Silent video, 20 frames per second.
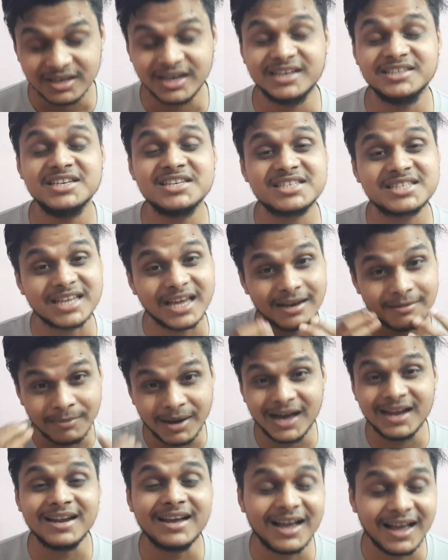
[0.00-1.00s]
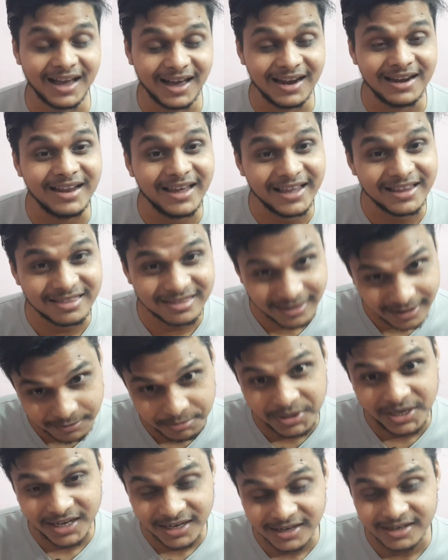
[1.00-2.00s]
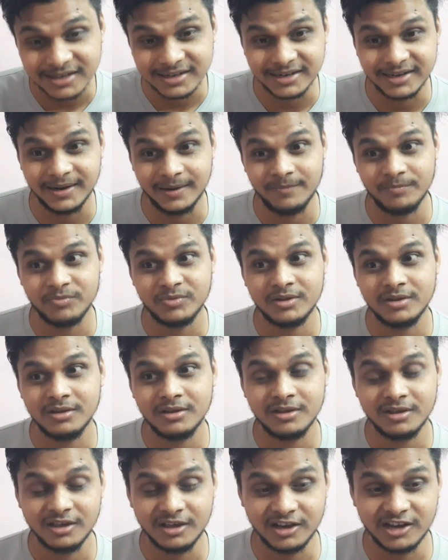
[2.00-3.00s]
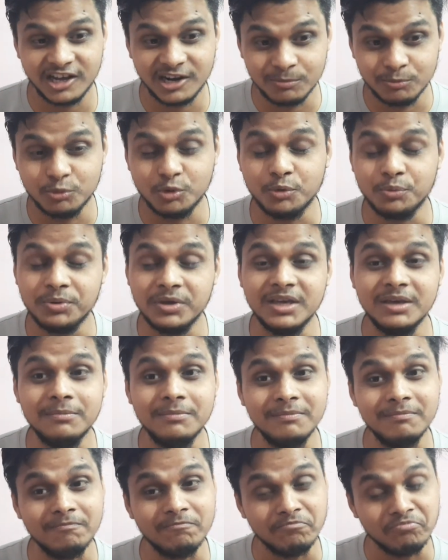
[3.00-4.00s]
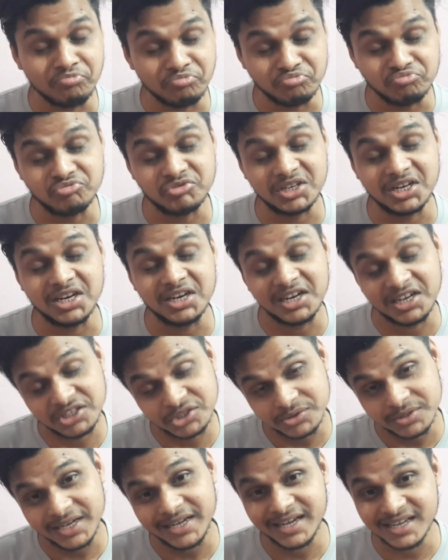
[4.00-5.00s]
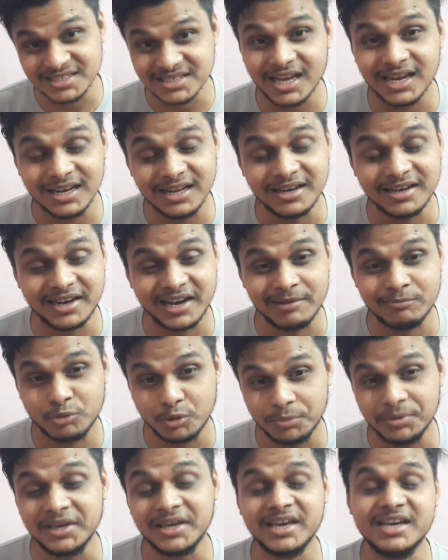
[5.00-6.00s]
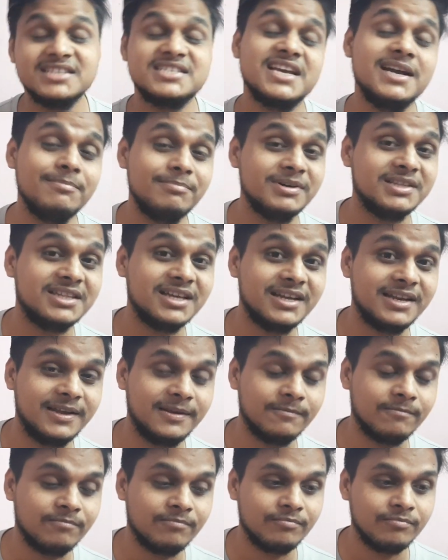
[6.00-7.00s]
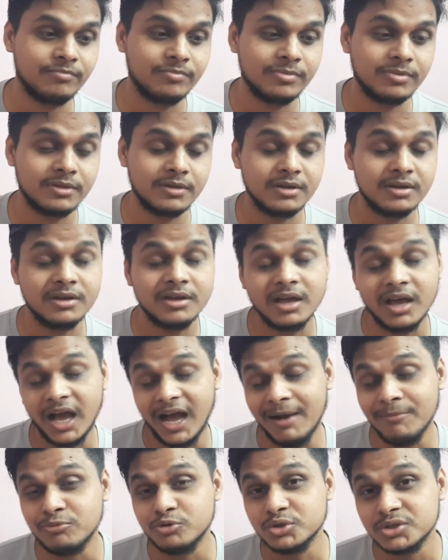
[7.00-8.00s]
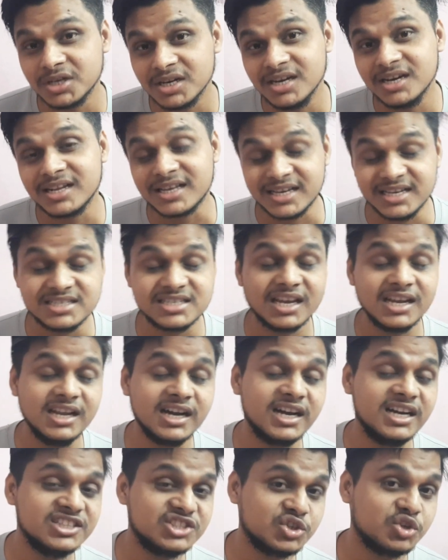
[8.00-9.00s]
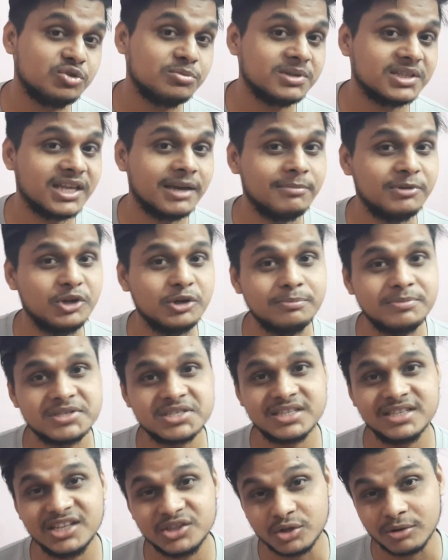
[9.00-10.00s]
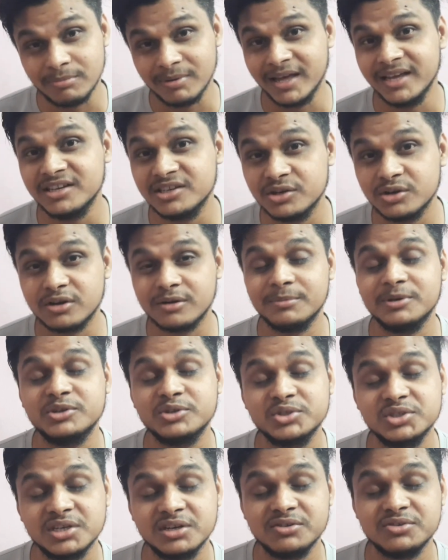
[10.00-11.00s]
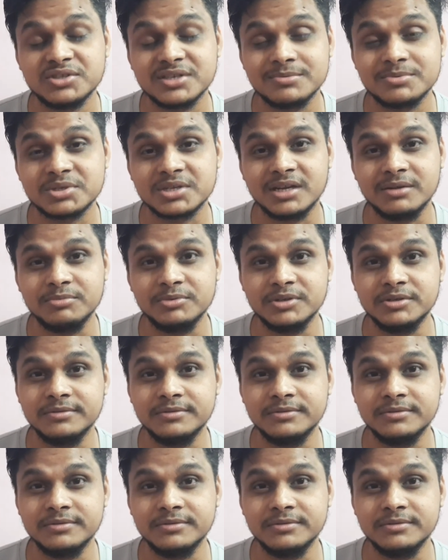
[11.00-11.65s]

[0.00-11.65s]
एज ए सलमान खान है तभी लग रहा है अगर मूवी टेलर जो है ऐसा लग रहा है मूवी कैसा है पता नहीं आपको टेलर कैसा लगा है जरूर बताए वीडियो पसंद है तो अप्लाई करो कमेंट करो चैनल को सब्सक्राइब